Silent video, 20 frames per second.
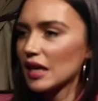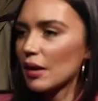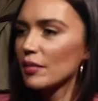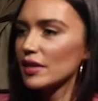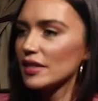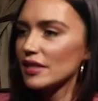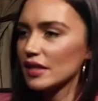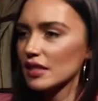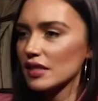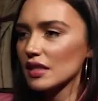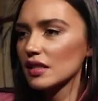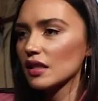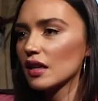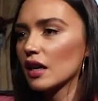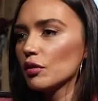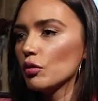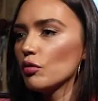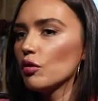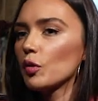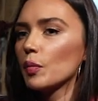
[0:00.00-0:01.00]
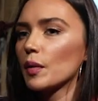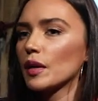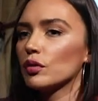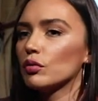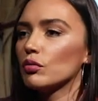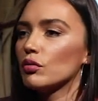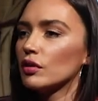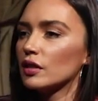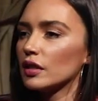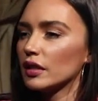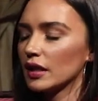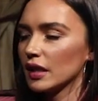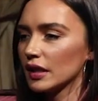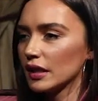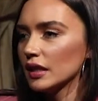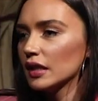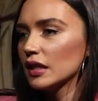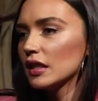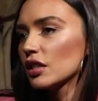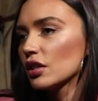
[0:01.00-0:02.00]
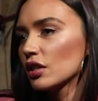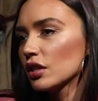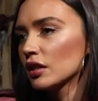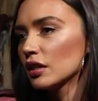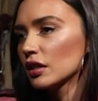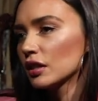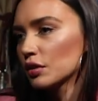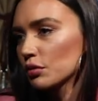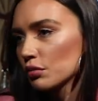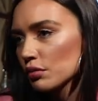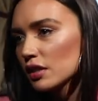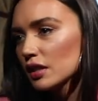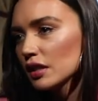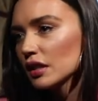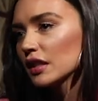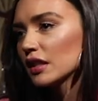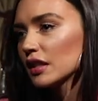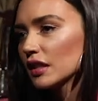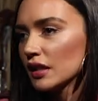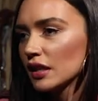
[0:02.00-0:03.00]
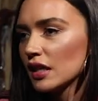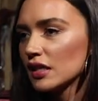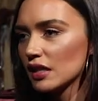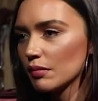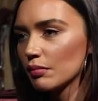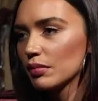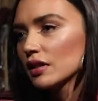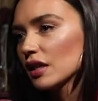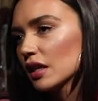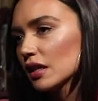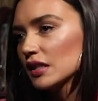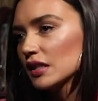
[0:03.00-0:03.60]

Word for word: Самый интересный заголовок про то, какие э, трусы я забыла